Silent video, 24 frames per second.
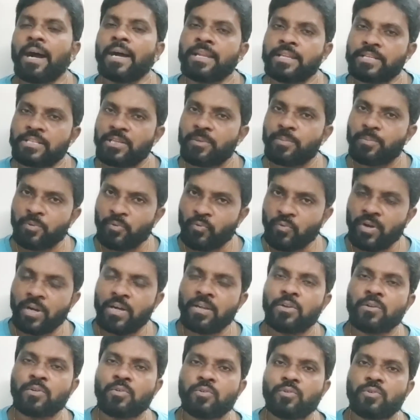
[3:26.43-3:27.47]
అని చెప్పి
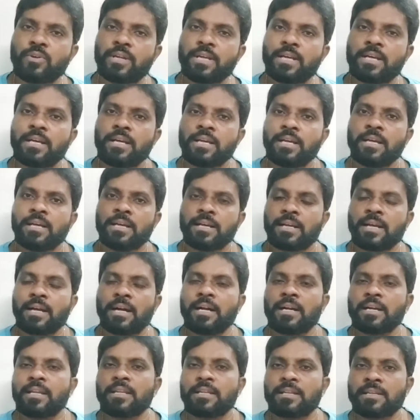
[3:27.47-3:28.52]
వాళ్ళు కూడా
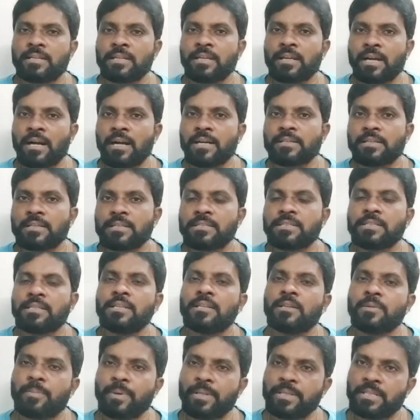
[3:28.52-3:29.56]
కాంగ్రెస్ కాంగ్రెస్
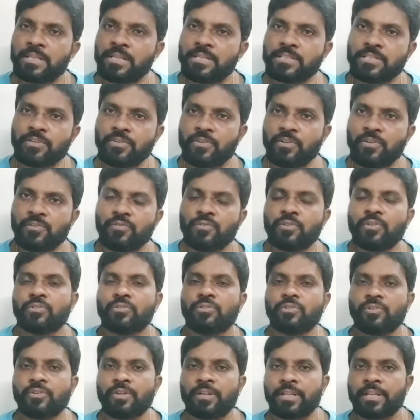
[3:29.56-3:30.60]
ఢిల్లీ పెద్దల చెవిలో ఊతూ
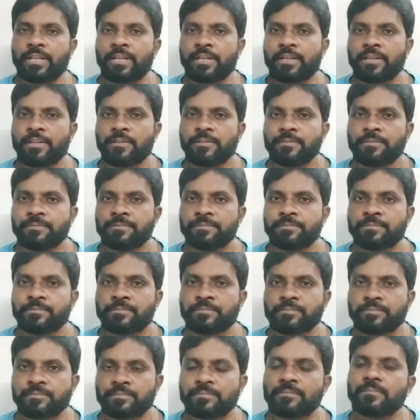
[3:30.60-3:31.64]
ఉన్నారట
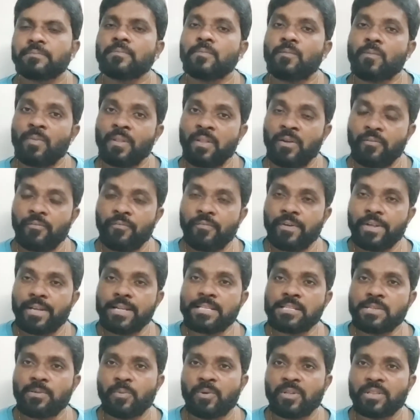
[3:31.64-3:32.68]

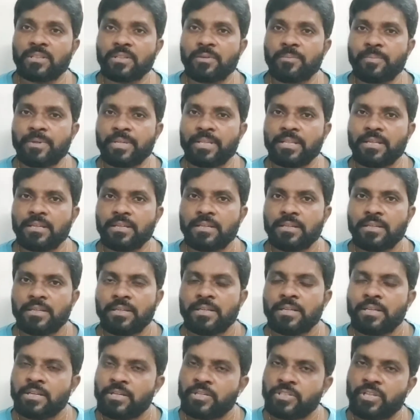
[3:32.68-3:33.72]
వెరసె మొత్తం మీద
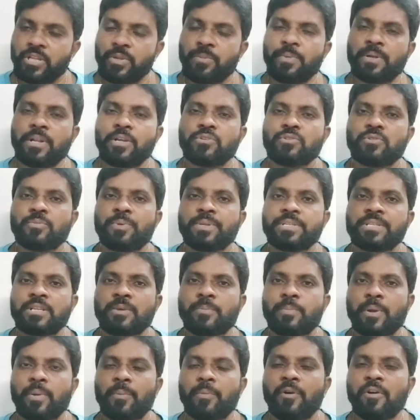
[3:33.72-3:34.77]
షర్మిల చూపించే
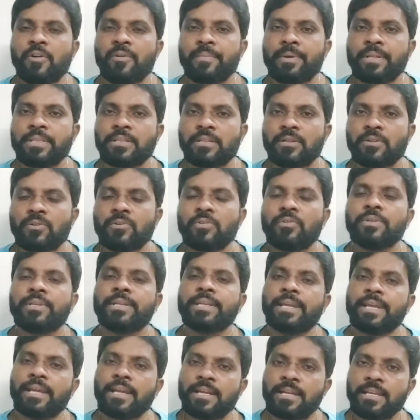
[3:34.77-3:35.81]
ప్రభావం ఎంతనో
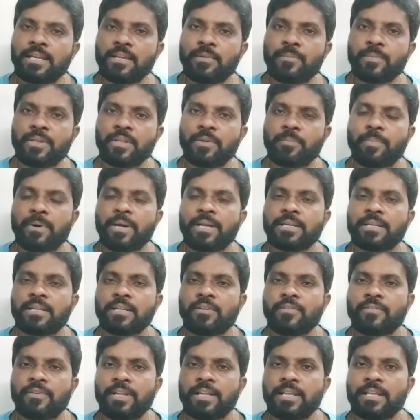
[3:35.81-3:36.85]
ఏ డీల్ మీద
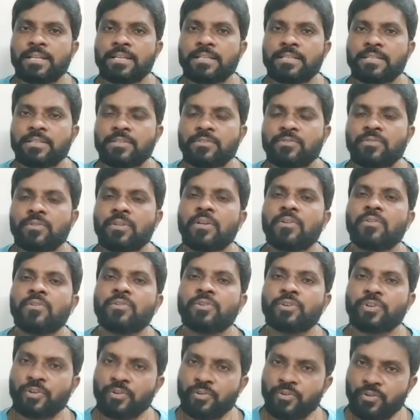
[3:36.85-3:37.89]
పార్టీని విలీనం చేస్తున్నారో
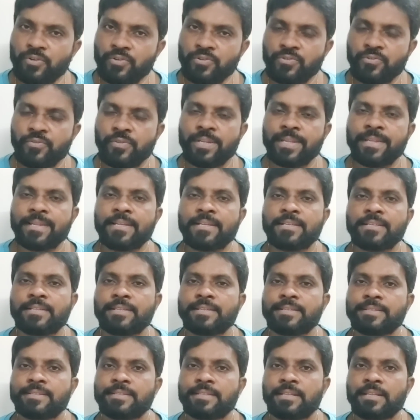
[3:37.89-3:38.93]
ఈ రోజు విలీనం
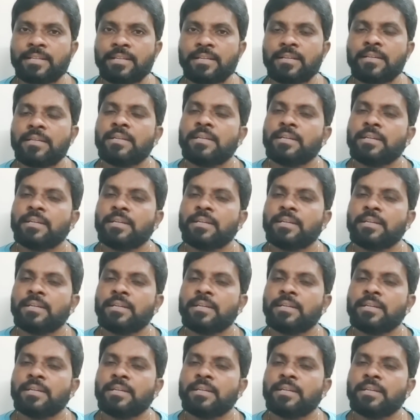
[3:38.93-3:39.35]
చేస్తారా